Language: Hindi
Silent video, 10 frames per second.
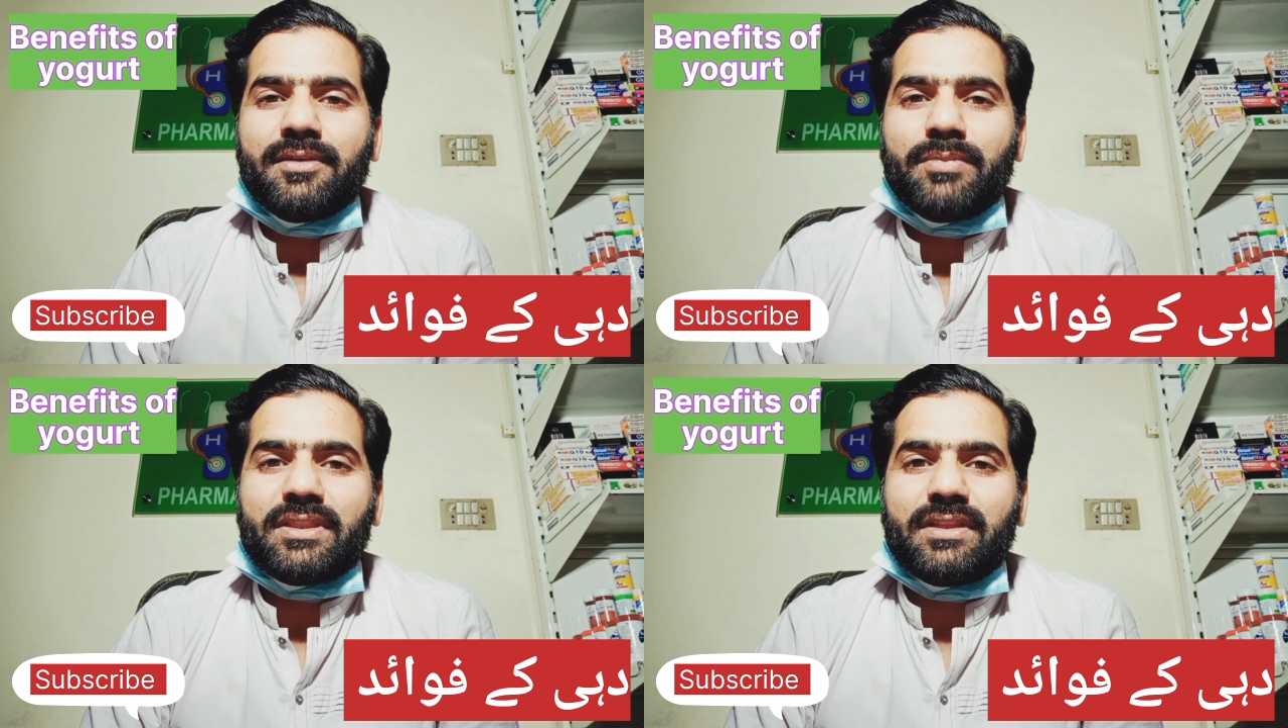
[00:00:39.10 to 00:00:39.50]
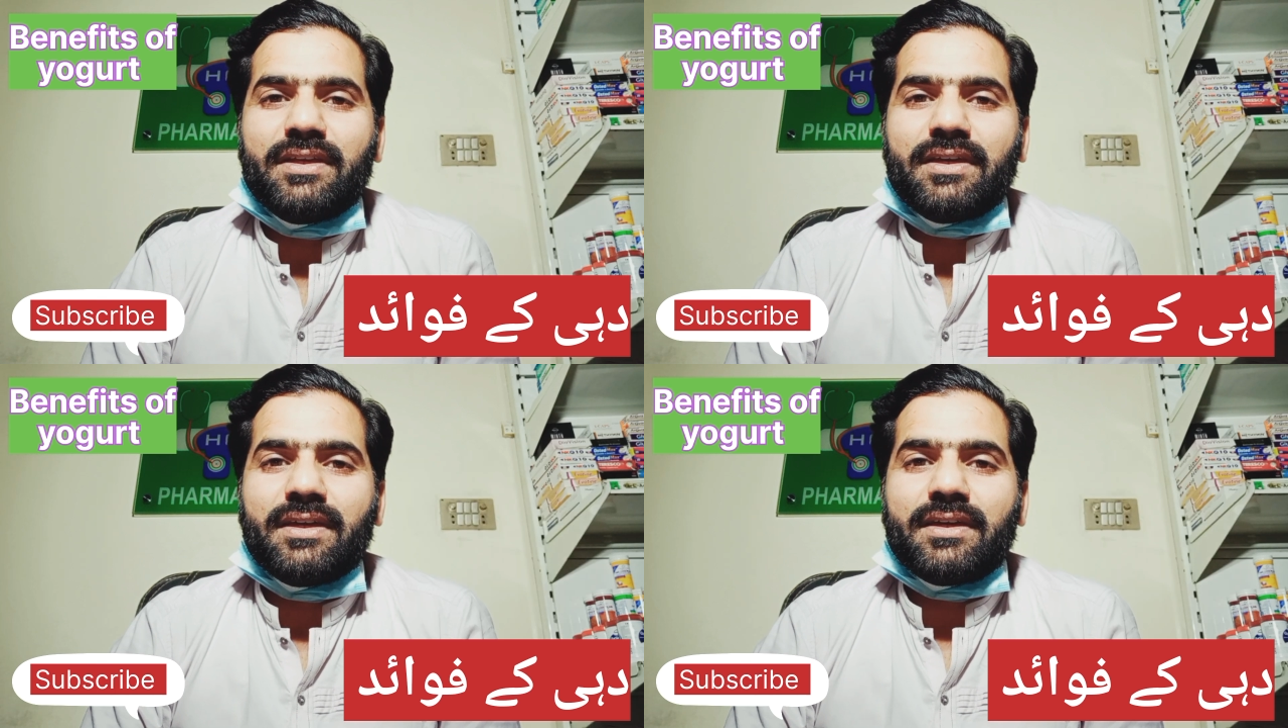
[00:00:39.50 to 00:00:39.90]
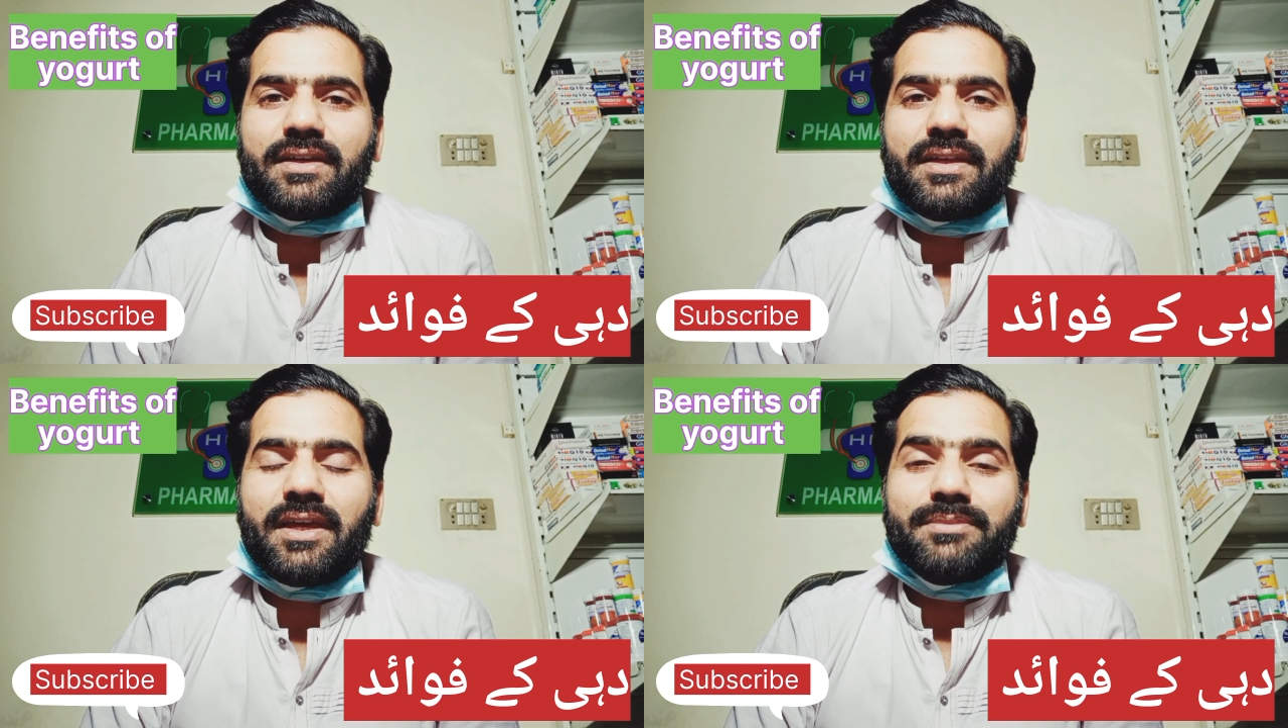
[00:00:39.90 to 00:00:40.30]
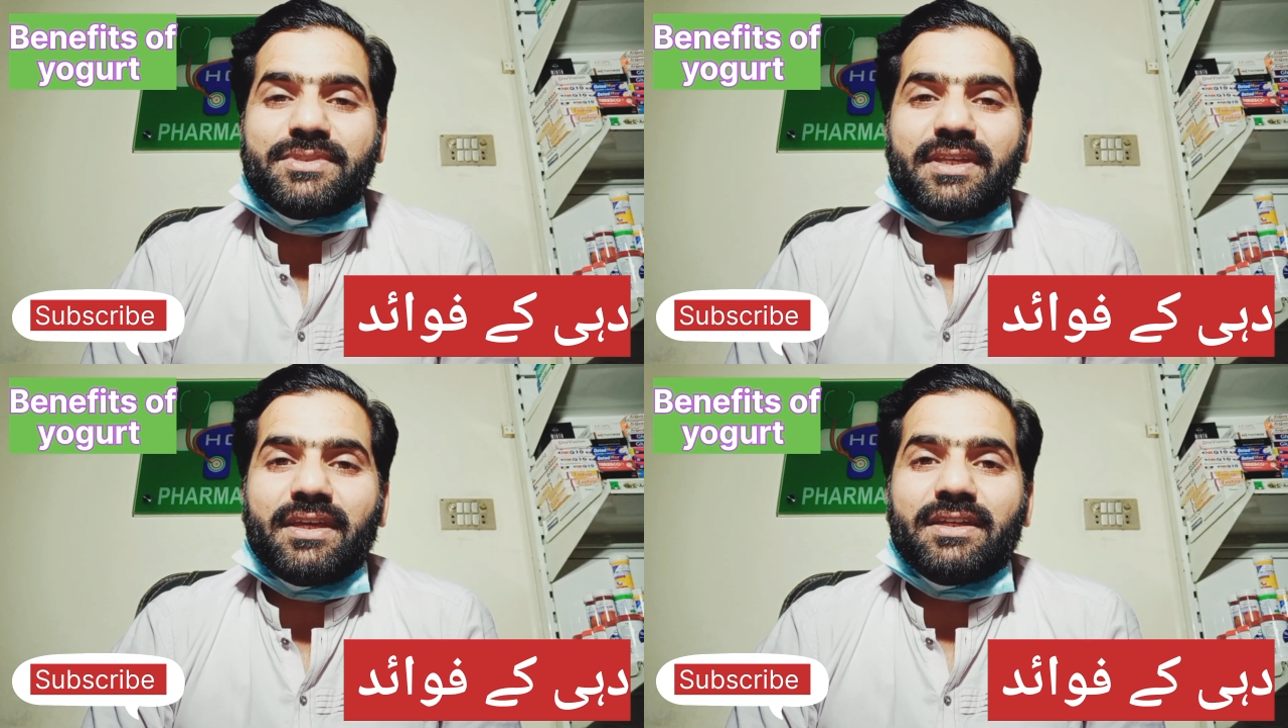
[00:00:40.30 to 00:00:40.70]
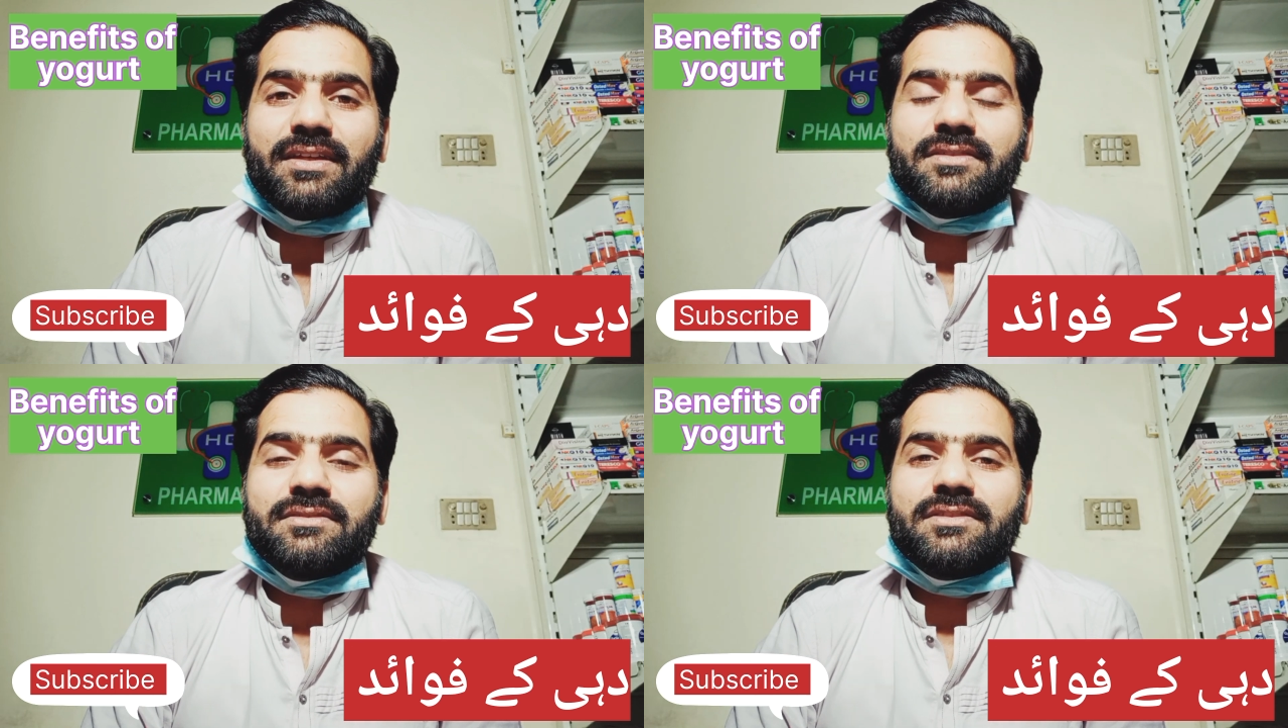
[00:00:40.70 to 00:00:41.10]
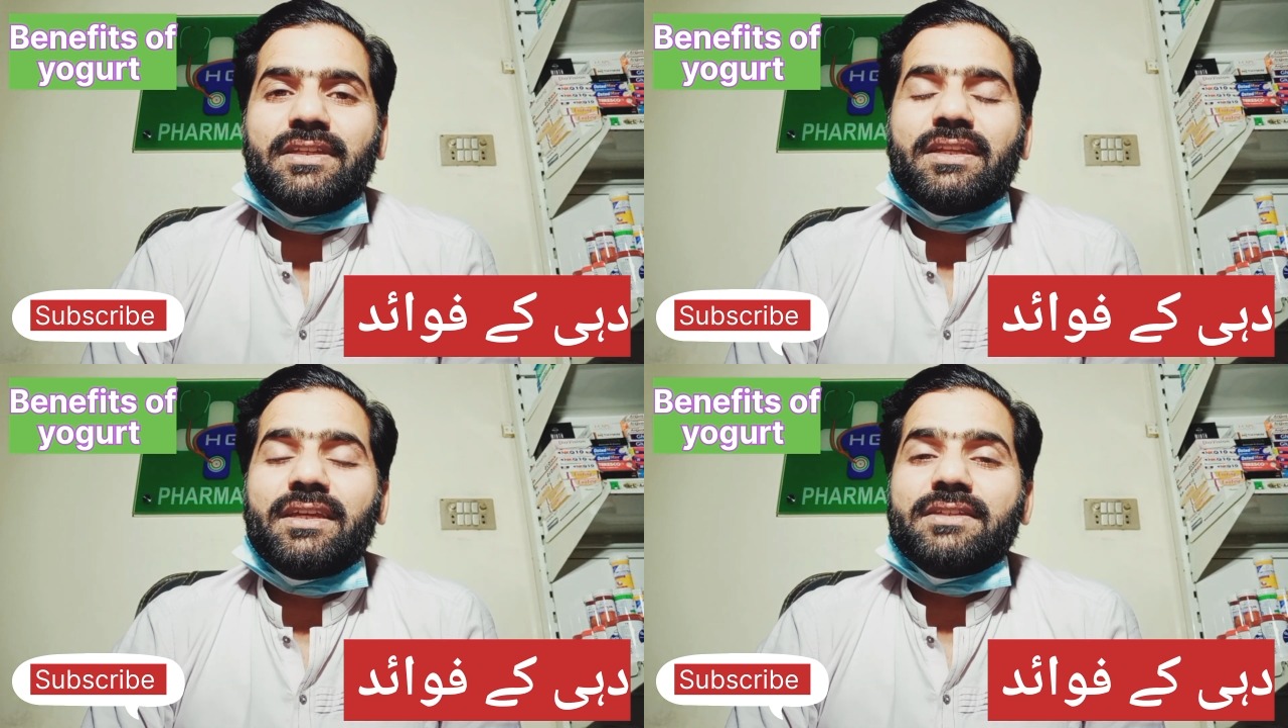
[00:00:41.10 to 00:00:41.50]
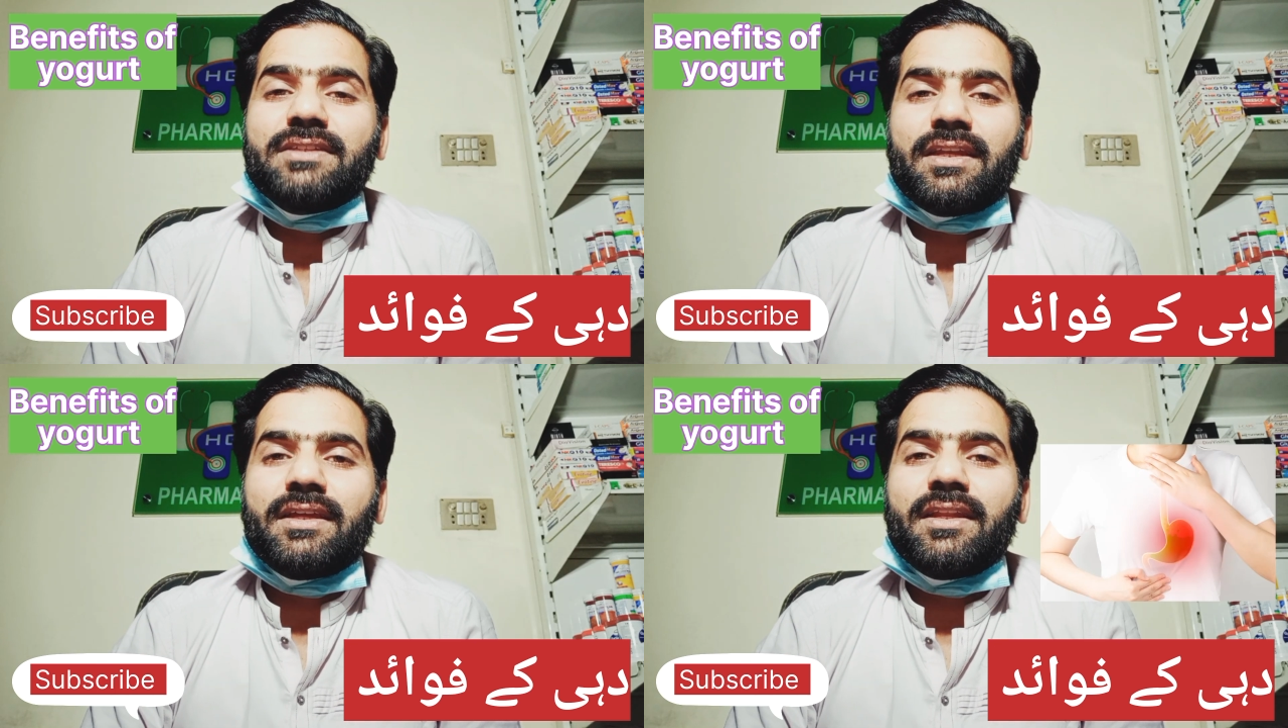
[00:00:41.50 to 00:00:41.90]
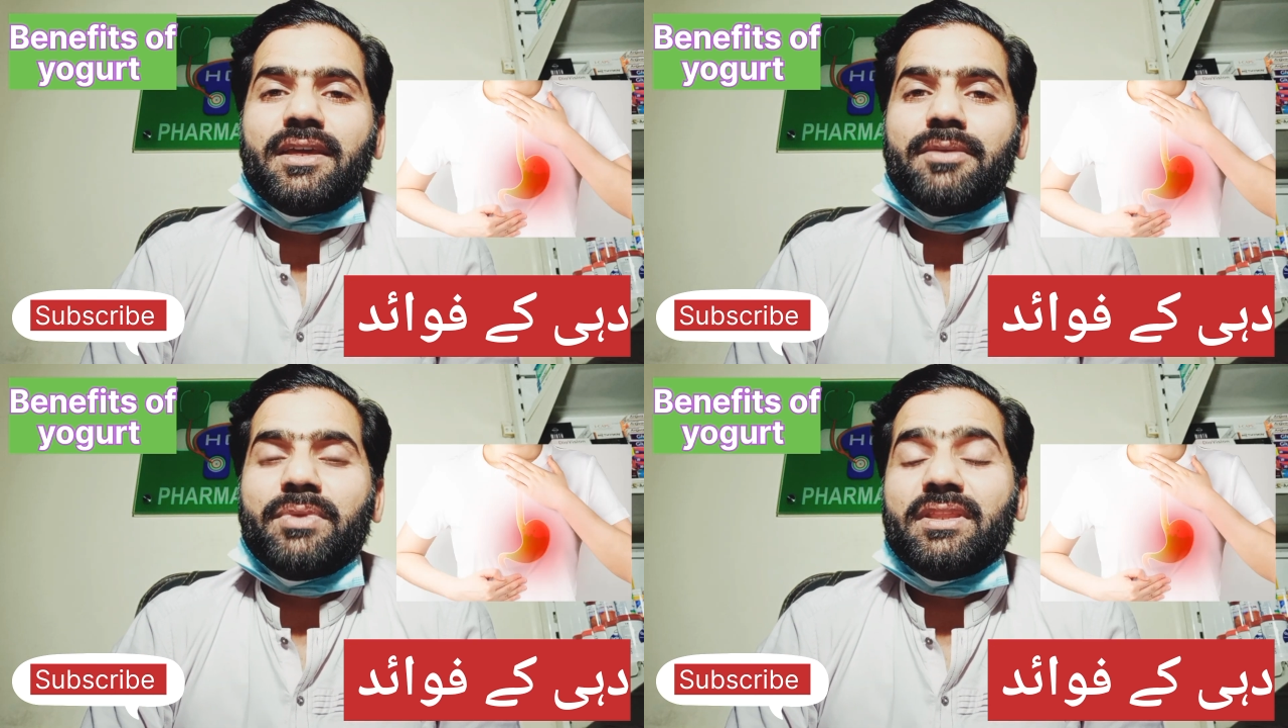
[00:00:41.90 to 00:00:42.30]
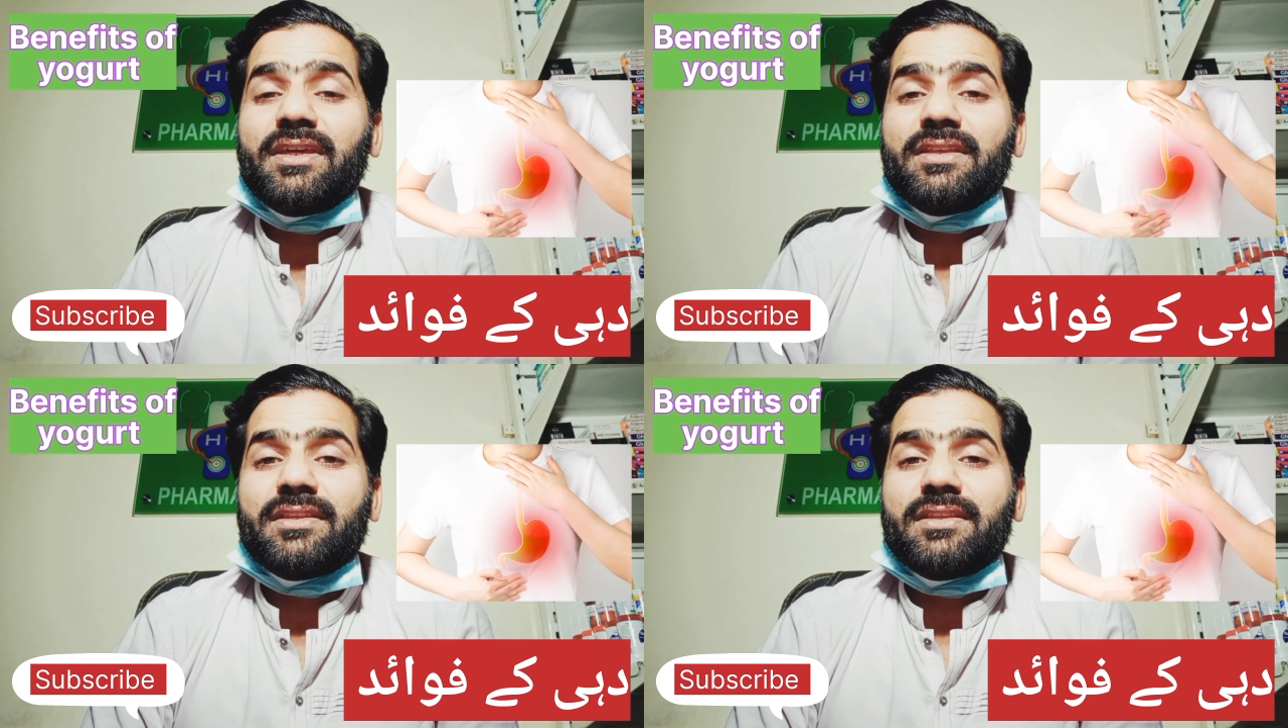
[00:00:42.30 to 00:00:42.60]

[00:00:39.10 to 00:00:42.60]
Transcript: मतली है क्रैम्स हैं सीने की जलन है मैदे की